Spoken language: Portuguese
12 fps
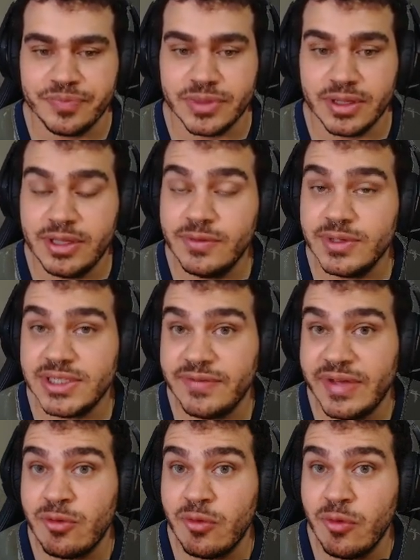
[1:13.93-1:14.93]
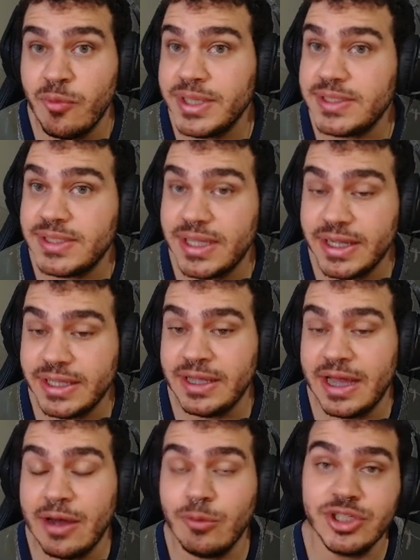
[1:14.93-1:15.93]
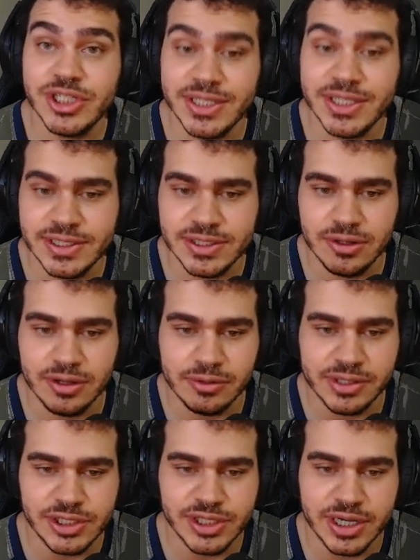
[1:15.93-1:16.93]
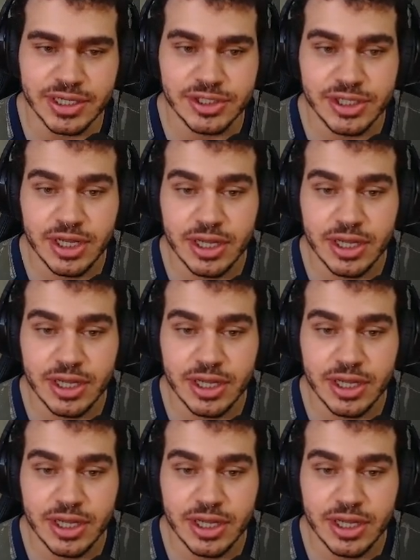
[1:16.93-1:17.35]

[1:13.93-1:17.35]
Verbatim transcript: Que você vai começar aí aonde que está esse local da Jade.